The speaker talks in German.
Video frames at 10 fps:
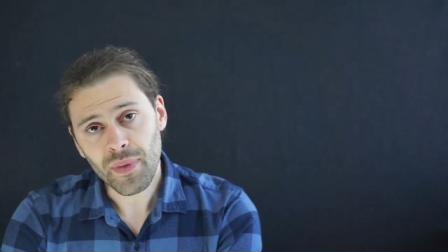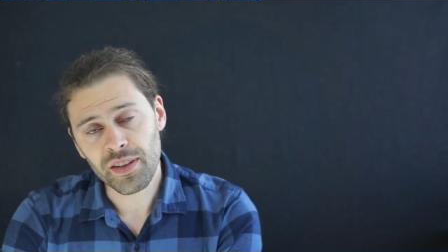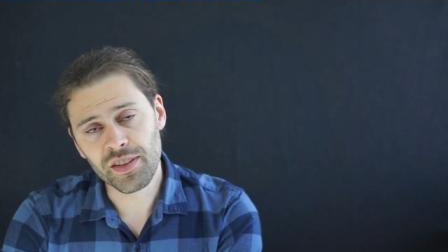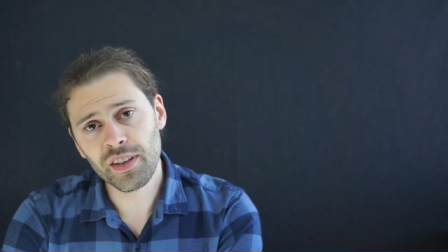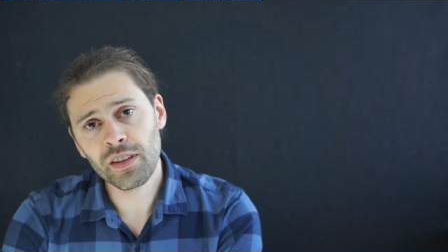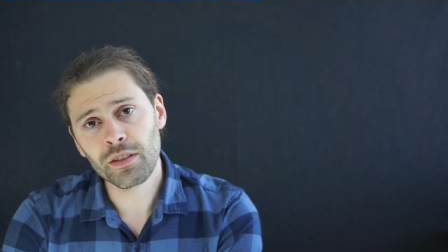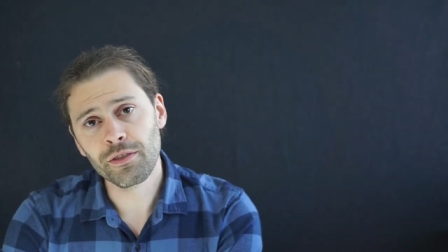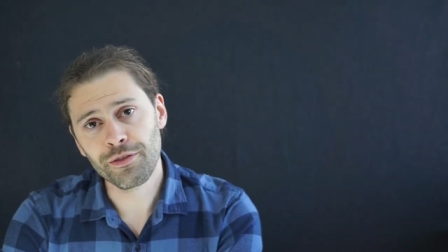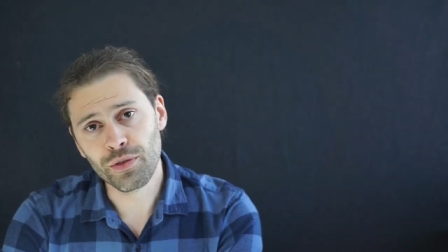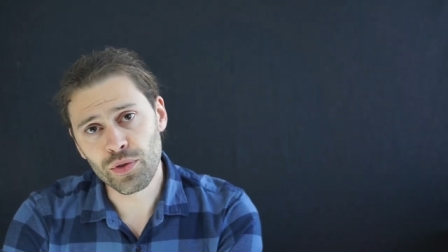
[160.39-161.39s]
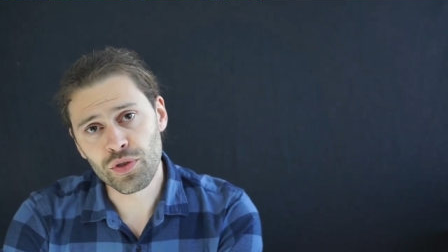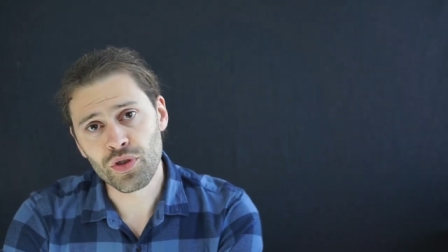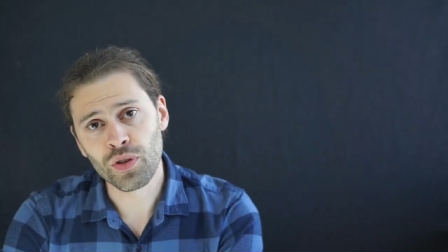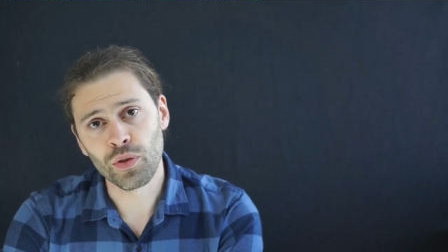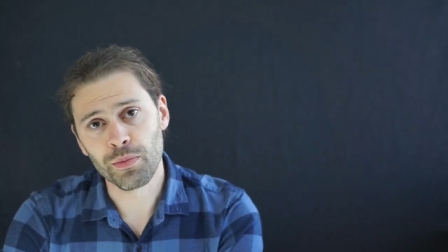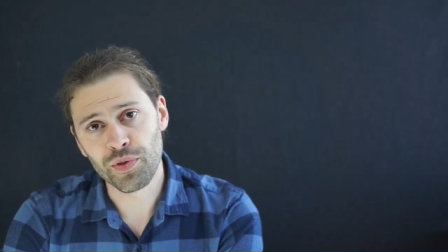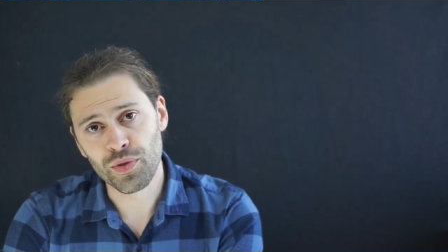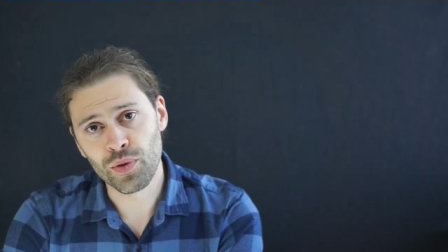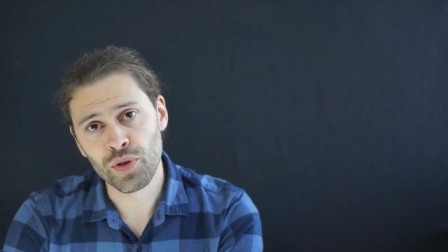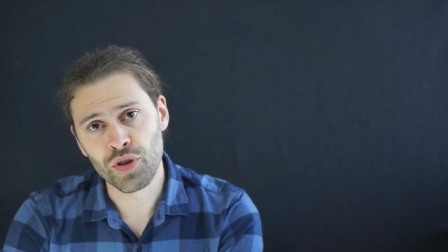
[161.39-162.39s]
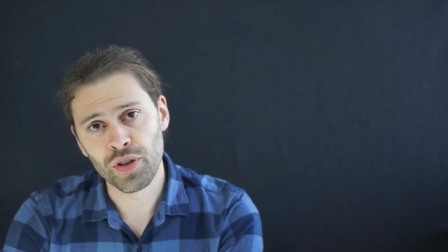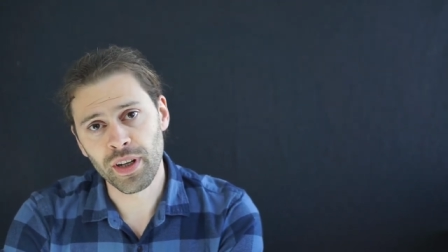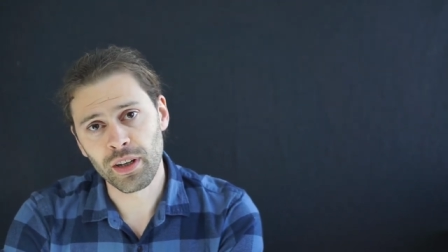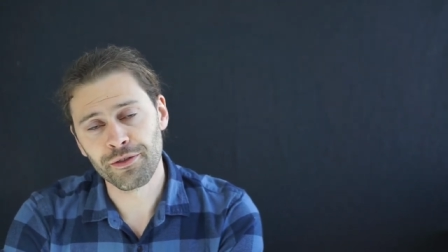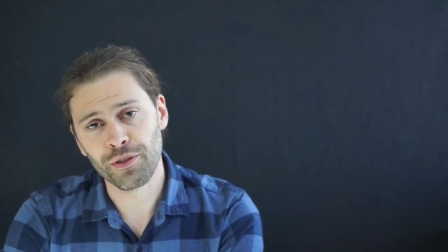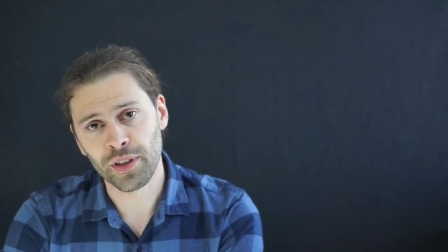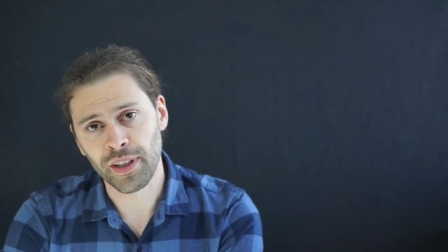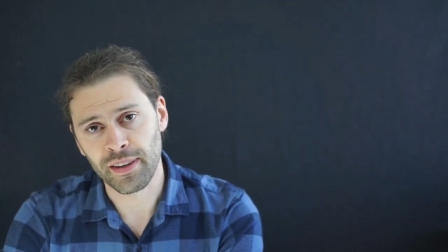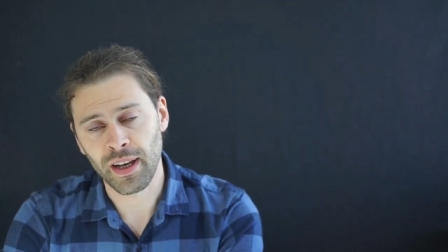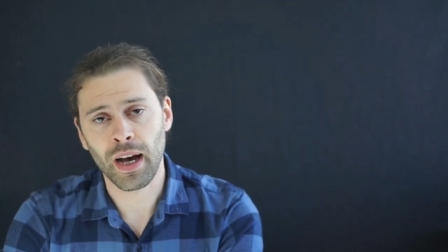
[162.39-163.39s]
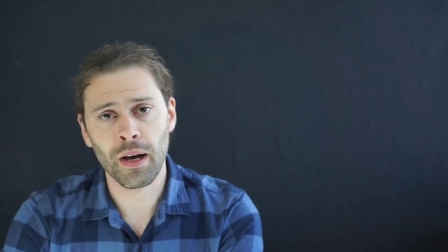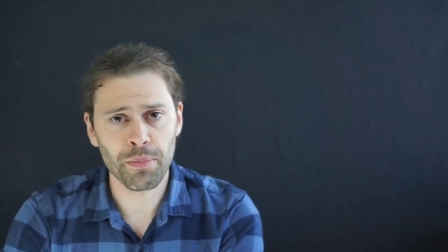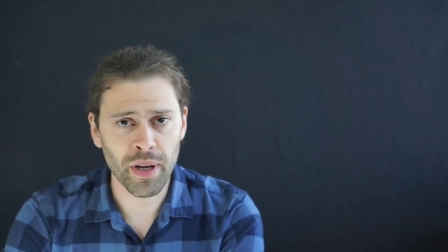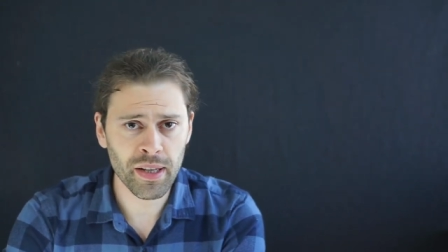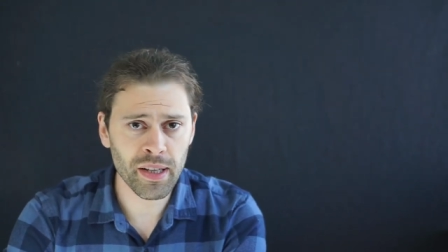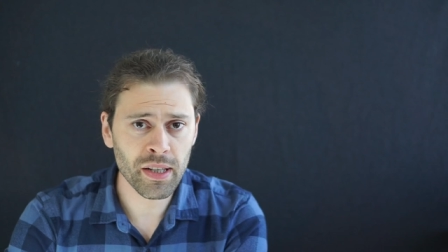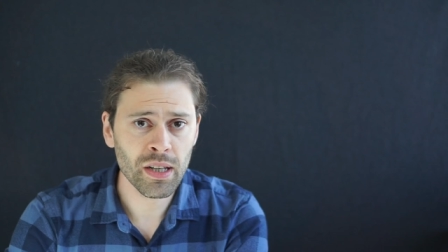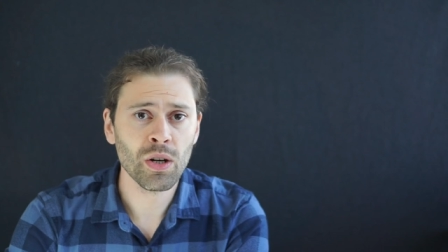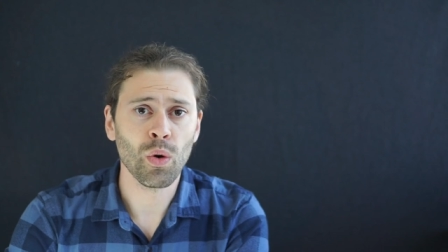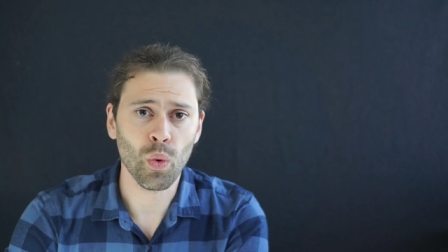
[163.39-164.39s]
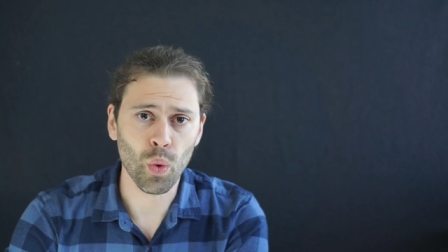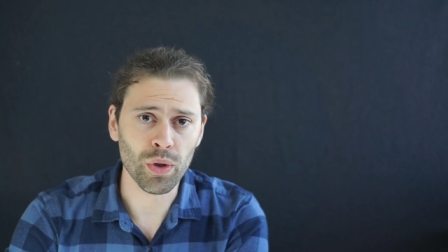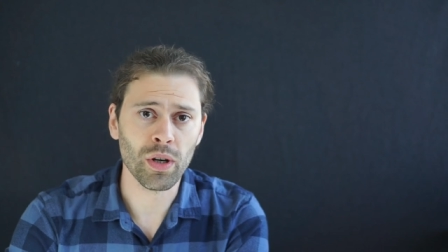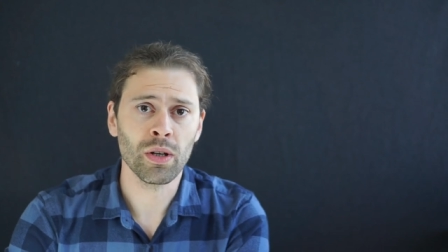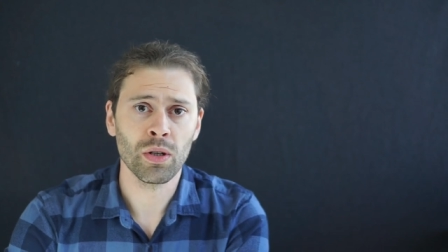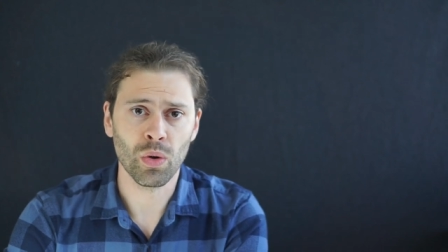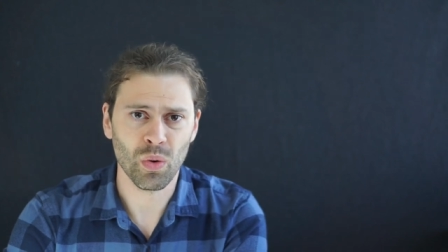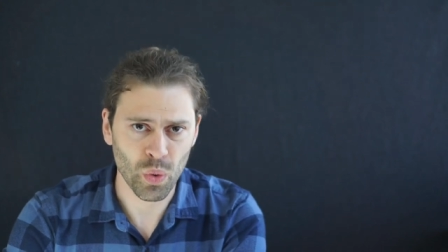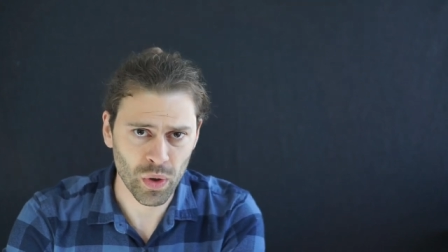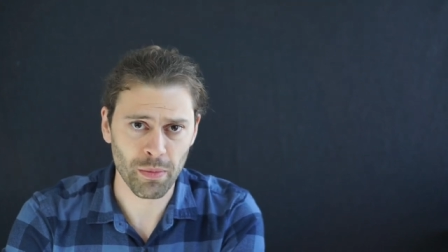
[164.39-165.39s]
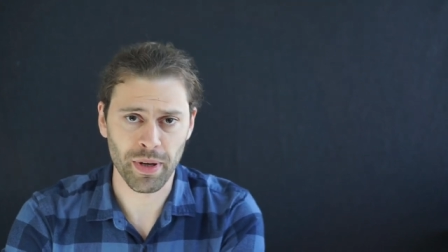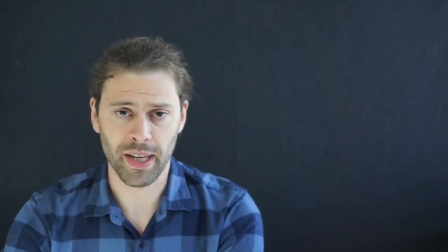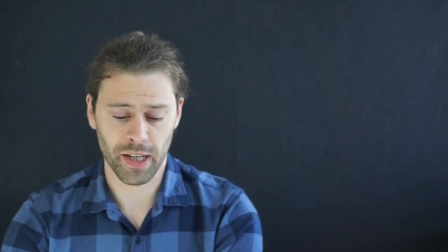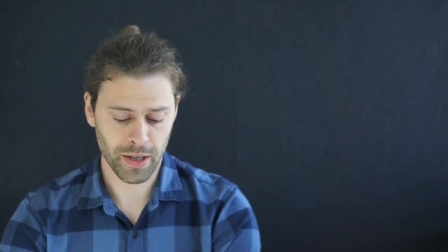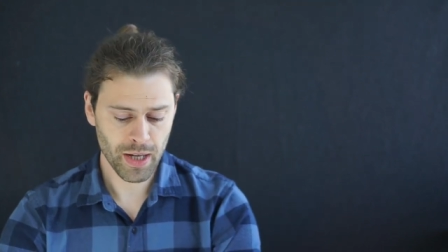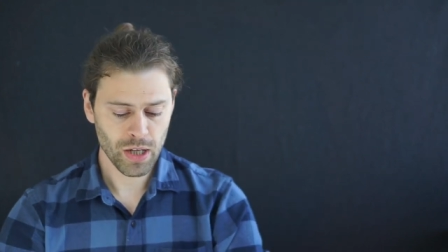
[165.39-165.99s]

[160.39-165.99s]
sind physische und psychische Dinge voneinander abhängig oder unabhängig?